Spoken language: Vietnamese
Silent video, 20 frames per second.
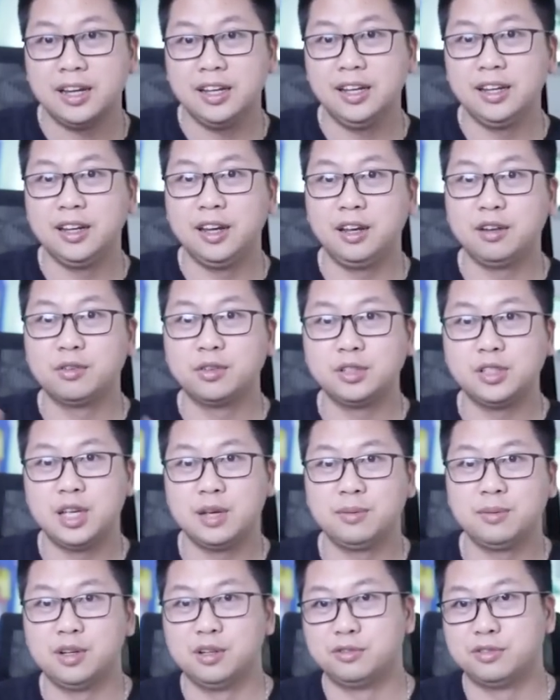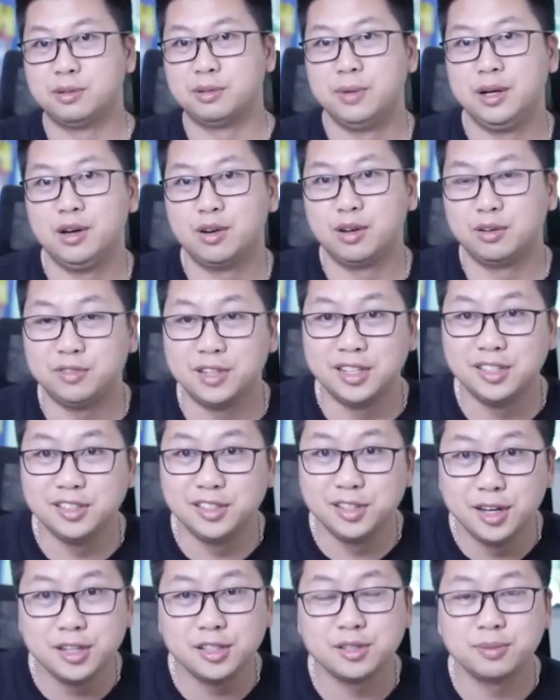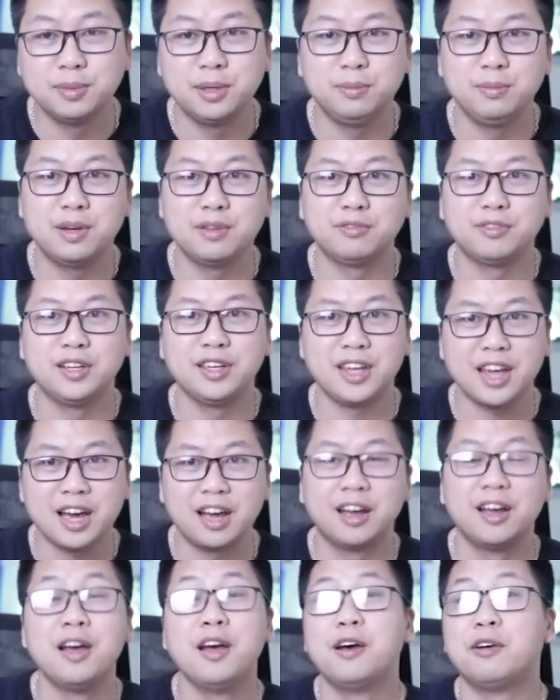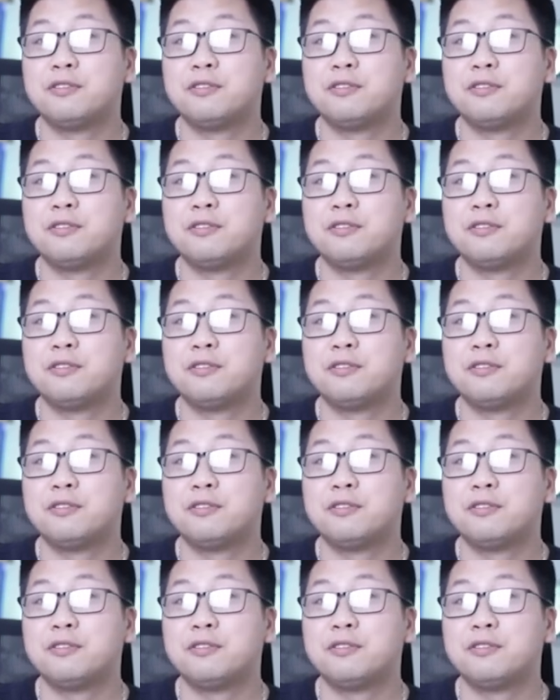ý kiến của sếp ở phần bình luận phía dưới cho mình biết với nhá.